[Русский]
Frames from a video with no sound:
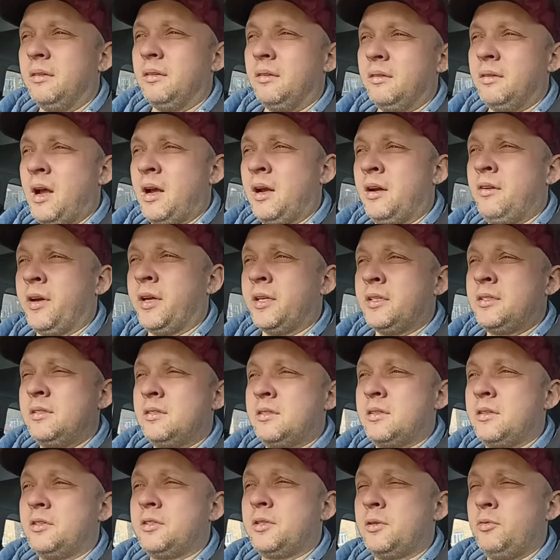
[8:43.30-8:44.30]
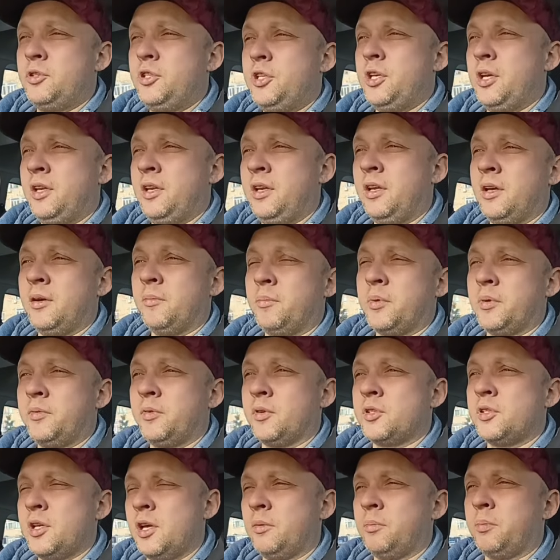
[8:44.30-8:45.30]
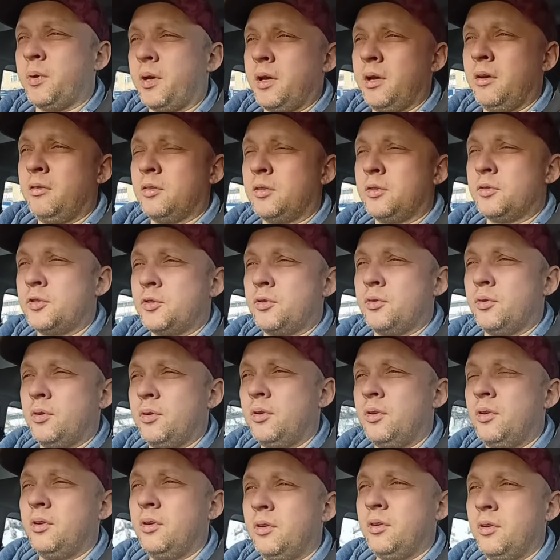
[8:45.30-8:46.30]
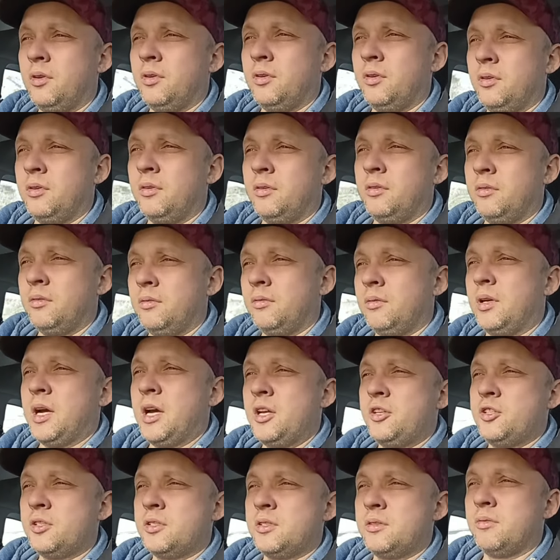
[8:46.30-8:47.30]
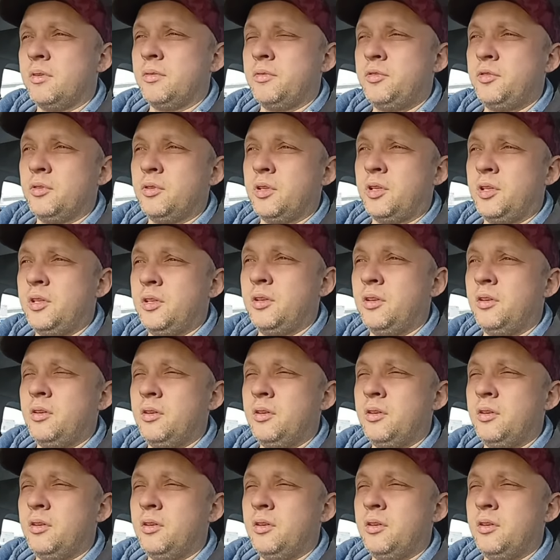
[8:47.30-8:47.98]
как говорится, исключение подтверждает правило, то, что качество все-таки